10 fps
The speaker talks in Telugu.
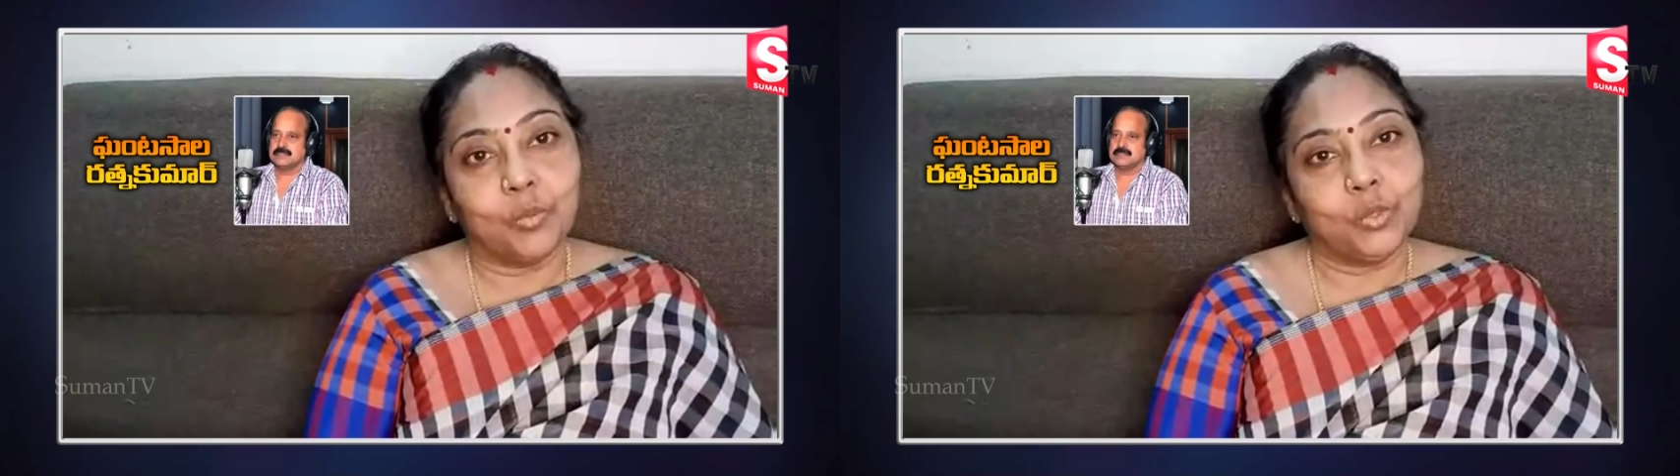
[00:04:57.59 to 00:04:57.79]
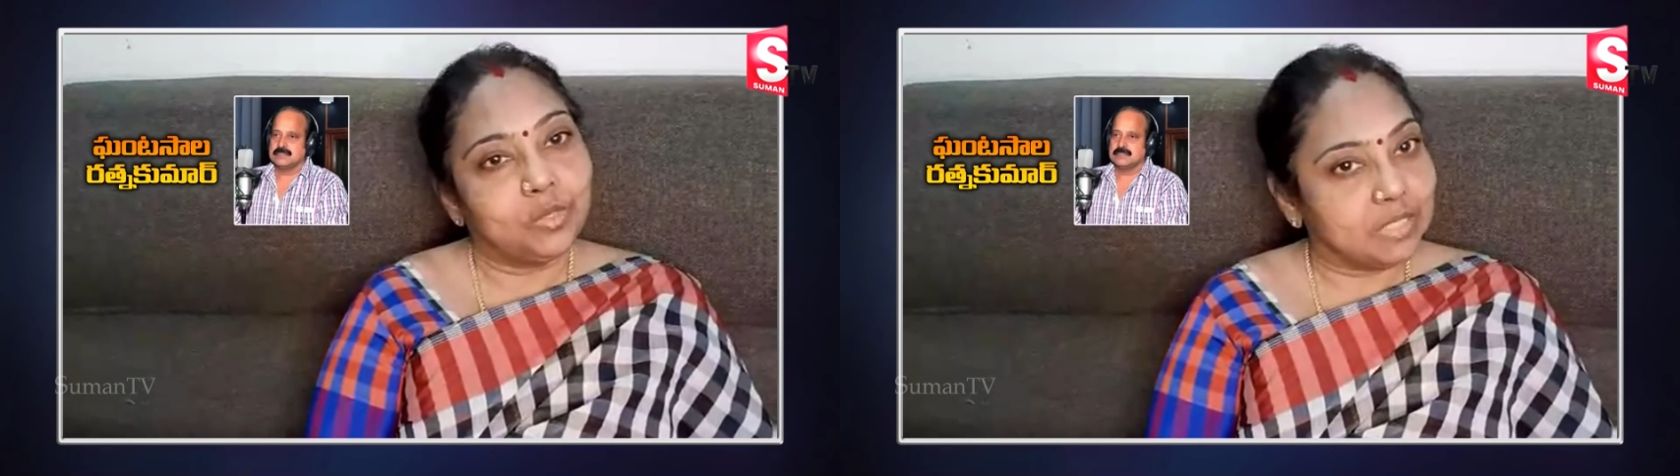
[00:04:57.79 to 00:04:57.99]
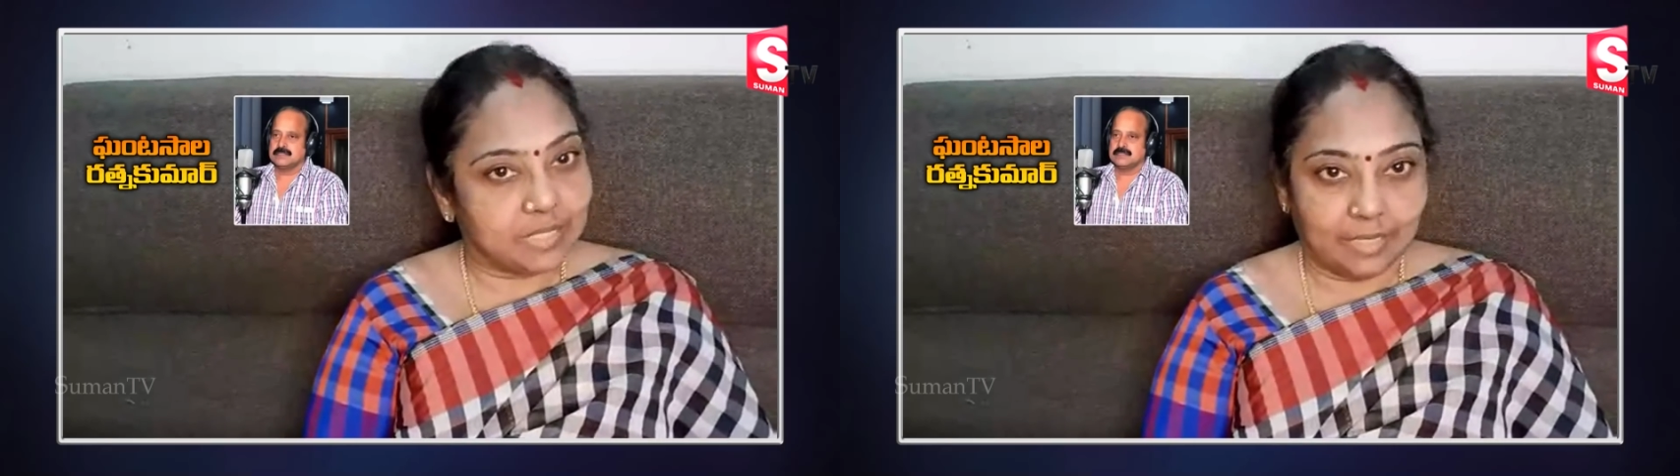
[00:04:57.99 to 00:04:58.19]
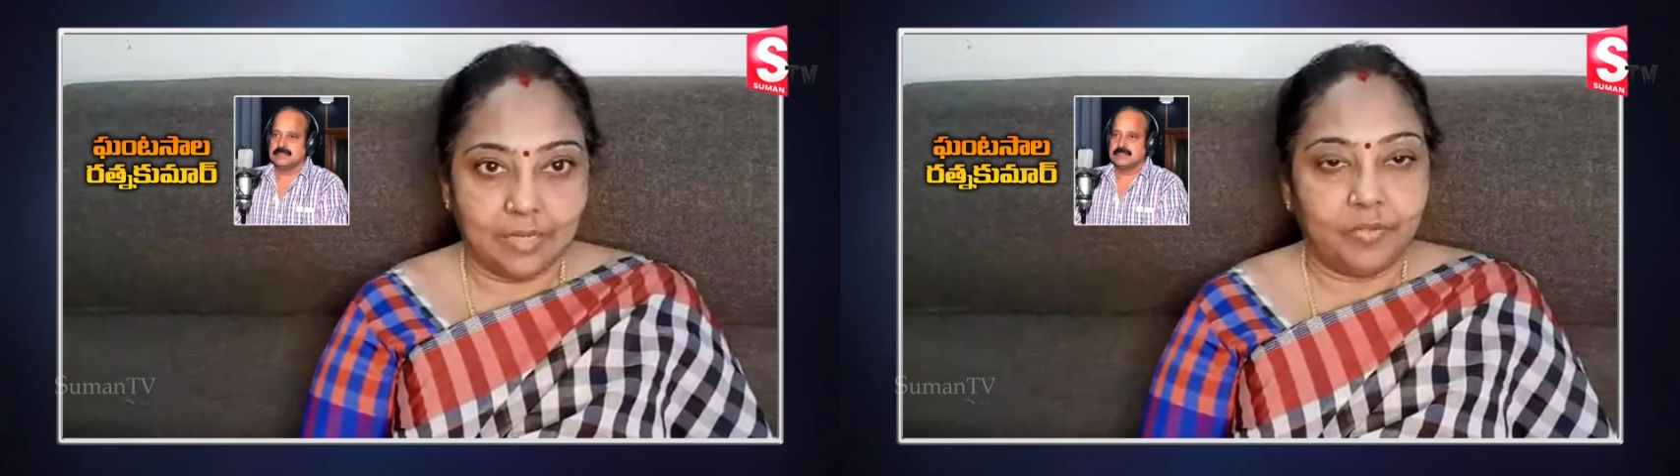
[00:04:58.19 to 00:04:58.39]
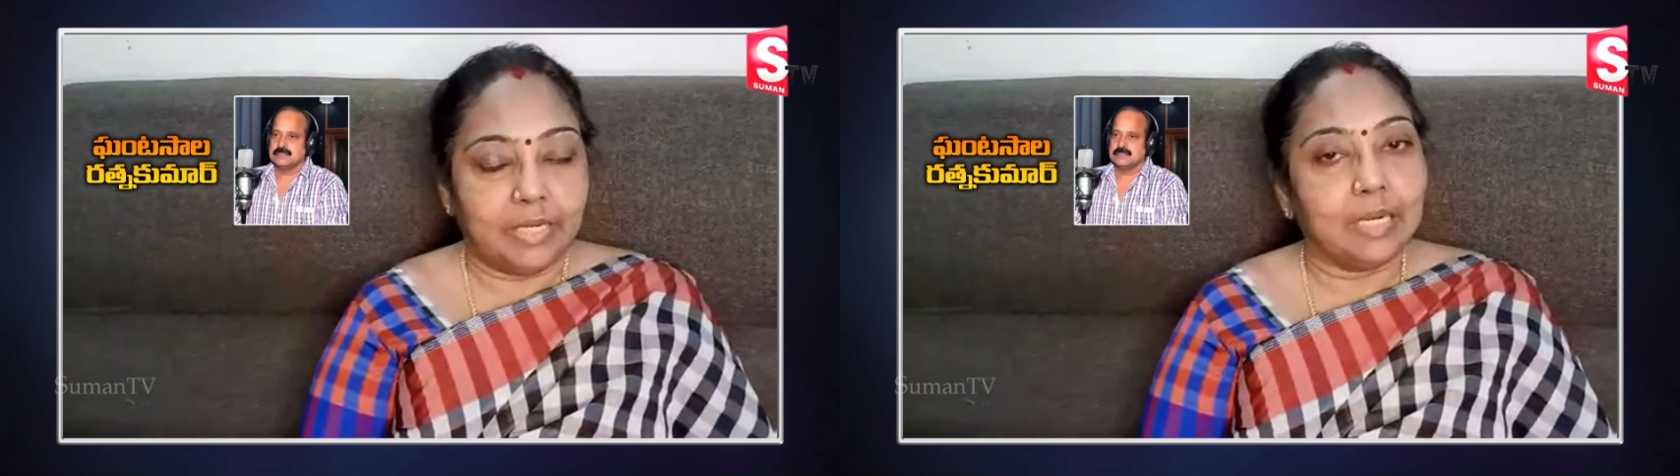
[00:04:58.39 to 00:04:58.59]
ఉందో
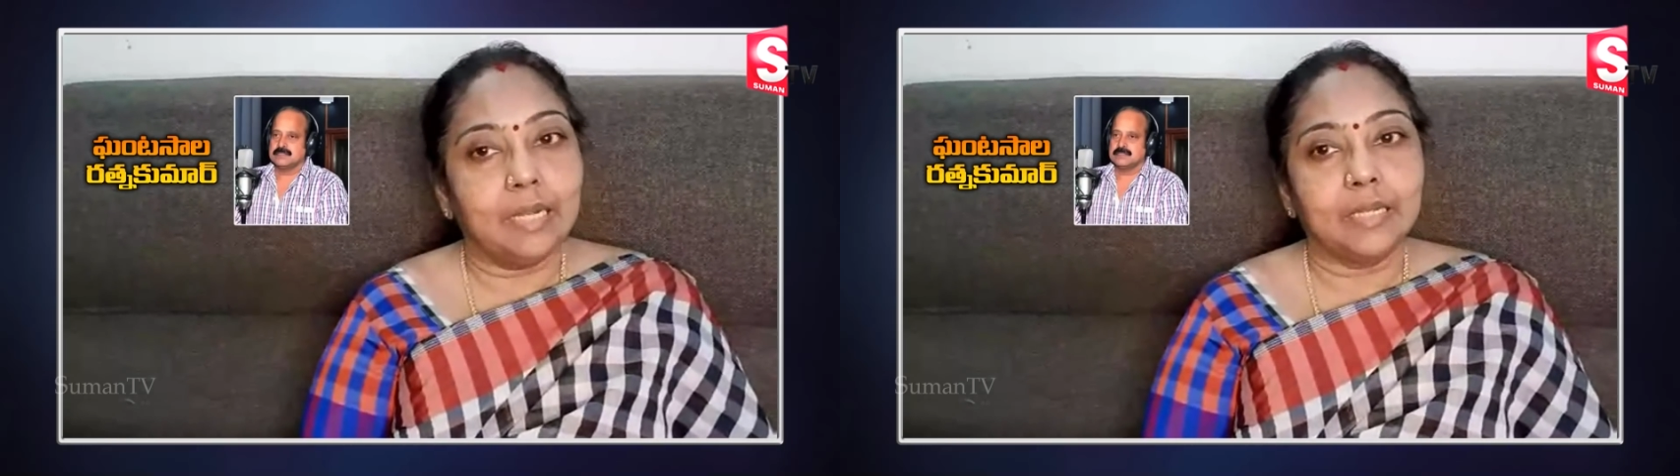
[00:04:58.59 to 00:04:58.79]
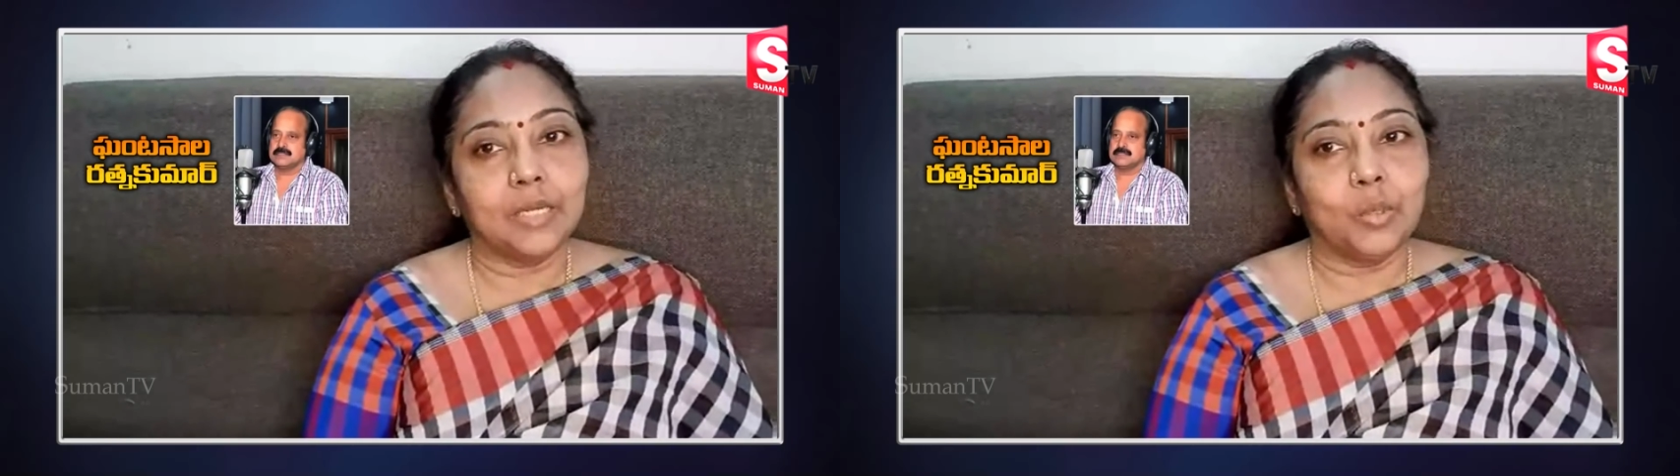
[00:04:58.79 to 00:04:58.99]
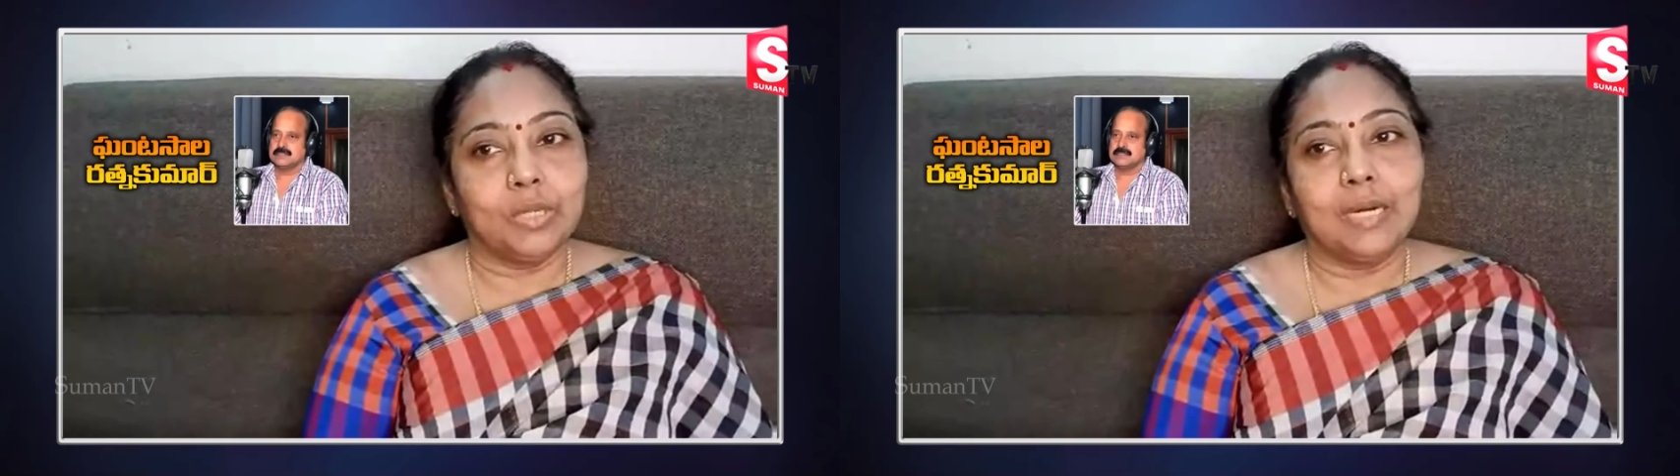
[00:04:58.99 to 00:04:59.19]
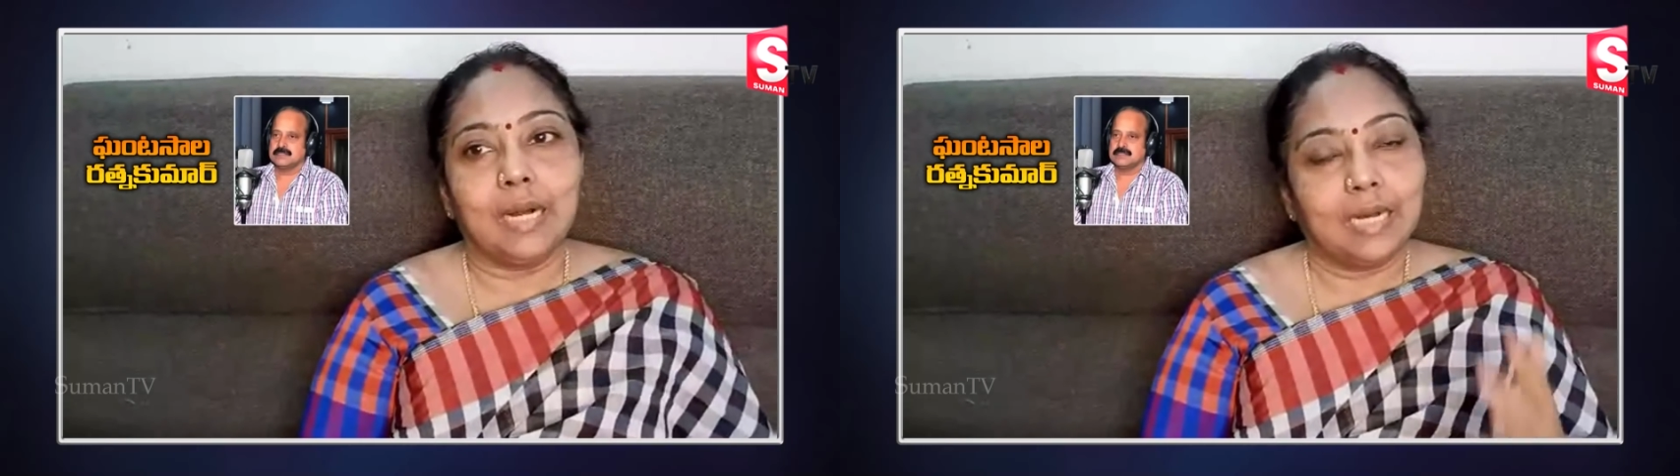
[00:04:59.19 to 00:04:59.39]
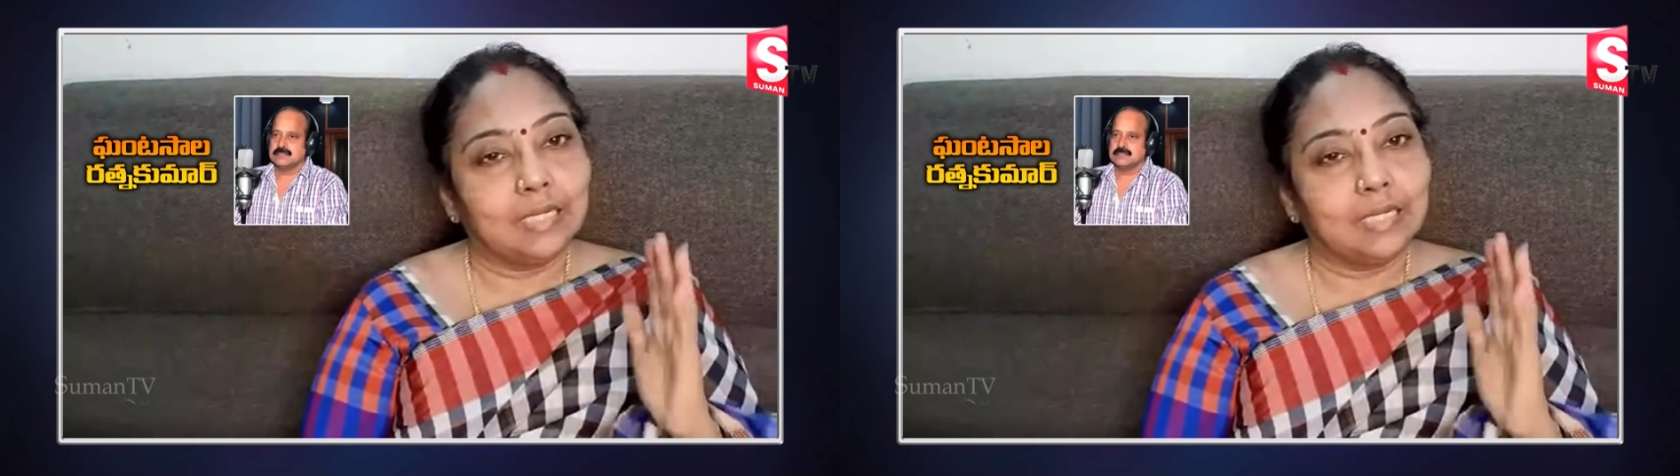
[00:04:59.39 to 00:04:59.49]
నిజంగా వినడానికి కూడా